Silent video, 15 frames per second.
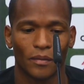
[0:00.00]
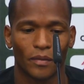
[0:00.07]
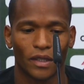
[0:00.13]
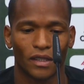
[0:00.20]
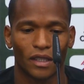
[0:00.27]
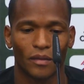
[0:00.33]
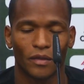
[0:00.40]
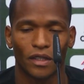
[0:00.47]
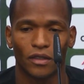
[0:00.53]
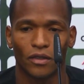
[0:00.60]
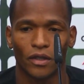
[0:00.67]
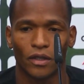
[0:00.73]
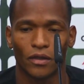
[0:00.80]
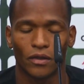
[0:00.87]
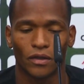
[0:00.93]

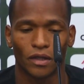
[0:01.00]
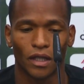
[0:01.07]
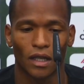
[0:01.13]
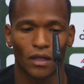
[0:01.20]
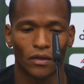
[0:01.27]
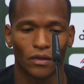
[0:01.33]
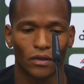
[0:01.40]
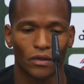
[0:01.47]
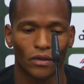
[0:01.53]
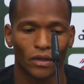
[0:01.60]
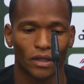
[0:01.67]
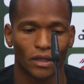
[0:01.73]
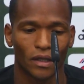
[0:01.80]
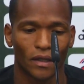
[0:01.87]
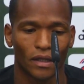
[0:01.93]
pensamiento encontrado, ¿no?
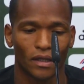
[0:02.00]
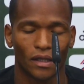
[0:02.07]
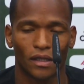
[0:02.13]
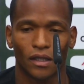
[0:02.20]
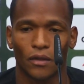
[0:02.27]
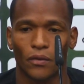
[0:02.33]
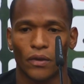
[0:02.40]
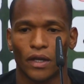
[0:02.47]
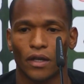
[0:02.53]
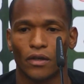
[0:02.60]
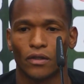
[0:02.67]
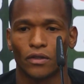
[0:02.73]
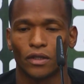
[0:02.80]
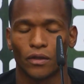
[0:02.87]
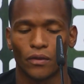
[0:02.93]
De saber si se juega o
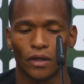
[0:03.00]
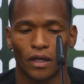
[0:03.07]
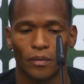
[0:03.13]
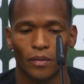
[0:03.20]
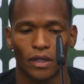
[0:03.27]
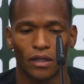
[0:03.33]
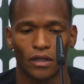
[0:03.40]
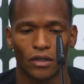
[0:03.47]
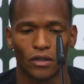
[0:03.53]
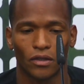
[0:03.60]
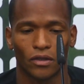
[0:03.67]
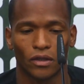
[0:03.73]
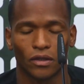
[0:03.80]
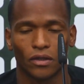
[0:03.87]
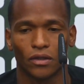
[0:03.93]
no se juega el partido.
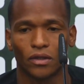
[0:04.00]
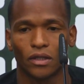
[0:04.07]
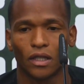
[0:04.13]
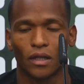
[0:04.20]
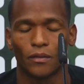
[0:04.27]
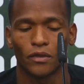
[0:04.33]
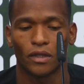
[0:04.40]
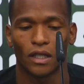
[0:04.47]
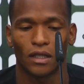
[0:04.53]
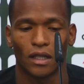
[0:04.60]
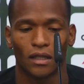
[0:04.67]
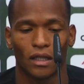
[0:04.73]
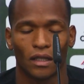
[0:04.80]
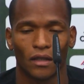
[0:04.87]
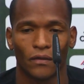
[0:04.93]
Nosotros tenemos que
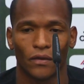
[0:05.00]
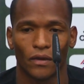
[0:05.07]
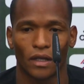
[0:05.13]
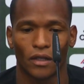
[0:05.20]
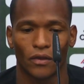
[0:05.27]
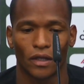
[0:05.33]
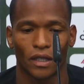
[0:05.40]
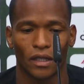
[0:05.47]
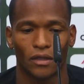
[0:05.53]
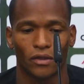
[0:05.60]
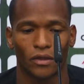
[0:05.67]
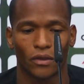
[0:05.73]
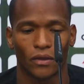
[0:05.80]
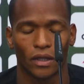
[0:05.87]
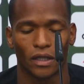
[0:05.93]
tratar de enfocarnos en eso, ¿no?